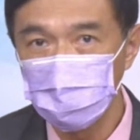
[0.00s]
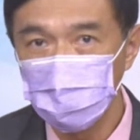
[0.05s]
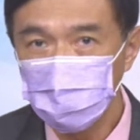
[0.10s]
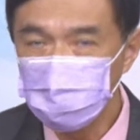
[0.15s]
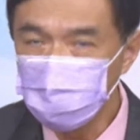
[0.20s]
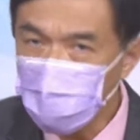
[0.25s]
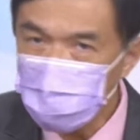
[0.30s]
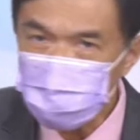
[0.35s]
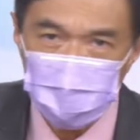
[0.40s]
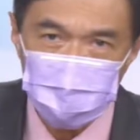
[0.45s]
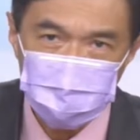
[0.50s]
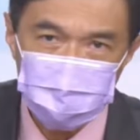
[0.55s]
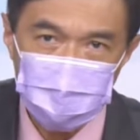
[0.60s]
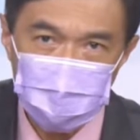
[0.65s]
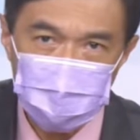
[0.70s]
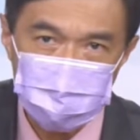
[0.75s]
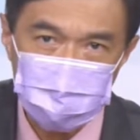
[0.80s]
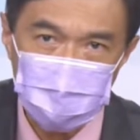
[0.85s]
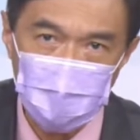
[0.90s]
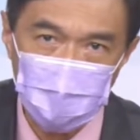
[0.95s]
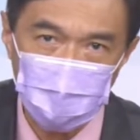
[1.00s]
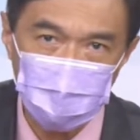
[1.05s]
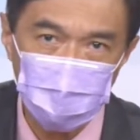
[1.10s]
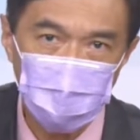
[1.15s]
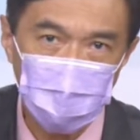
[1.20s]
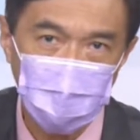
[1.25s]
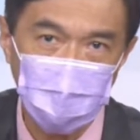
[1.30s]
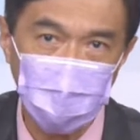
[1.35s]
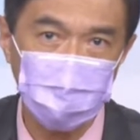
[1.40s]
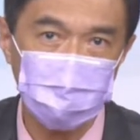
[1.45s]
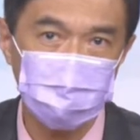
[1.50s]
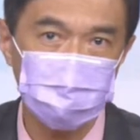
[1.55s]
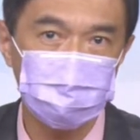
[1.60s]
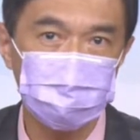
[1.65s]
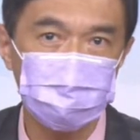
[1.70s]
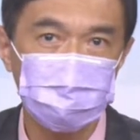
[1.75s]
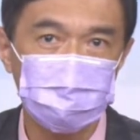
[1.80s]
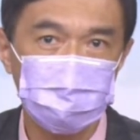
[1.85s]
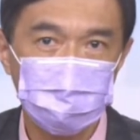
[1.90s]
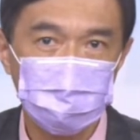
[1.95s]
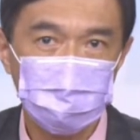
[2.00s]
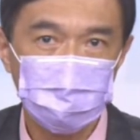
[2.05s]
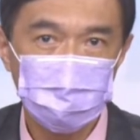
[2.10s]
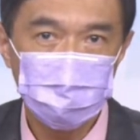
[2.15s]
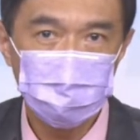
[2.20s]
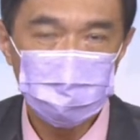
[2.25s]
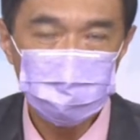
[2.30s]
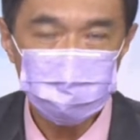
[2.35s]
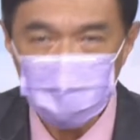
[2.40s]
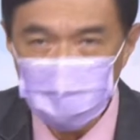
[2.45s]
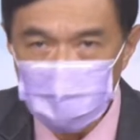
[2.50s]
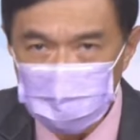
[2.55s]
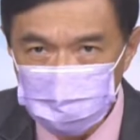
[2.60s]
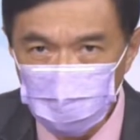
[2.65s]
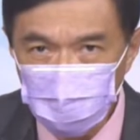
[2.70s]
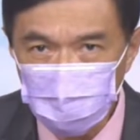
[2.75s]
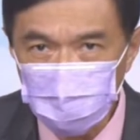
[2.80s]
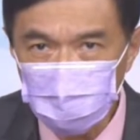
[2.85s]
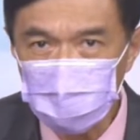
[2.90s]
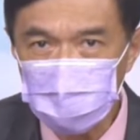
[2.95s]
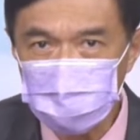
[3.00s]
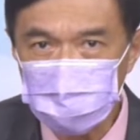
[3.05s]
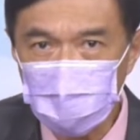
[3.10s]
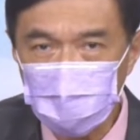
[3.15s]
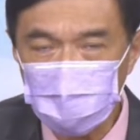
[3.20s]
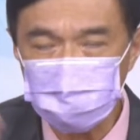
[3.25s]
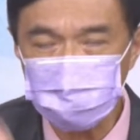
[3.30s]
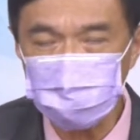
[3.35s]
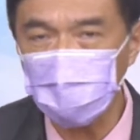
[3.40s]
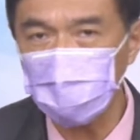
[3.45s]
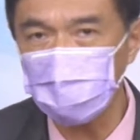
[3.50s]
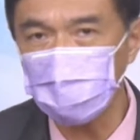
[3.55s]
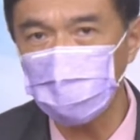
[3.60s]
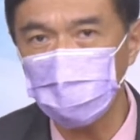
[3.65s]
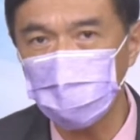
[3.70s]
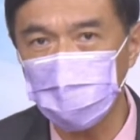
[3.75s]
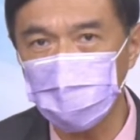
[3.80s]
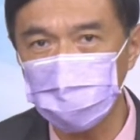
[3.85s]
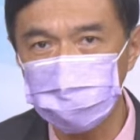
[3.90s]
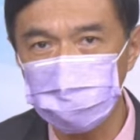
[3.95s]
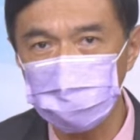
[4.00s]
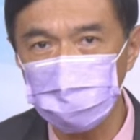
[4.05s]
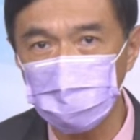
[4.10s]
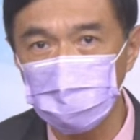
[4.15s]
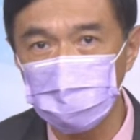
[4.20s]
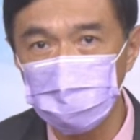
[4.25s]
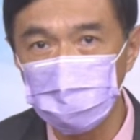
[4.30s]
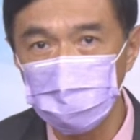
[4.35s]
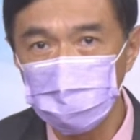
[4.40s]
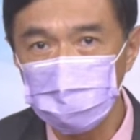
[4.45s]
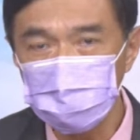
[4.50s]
原本是一个大锅盖，现在突破了大大锅盖之后。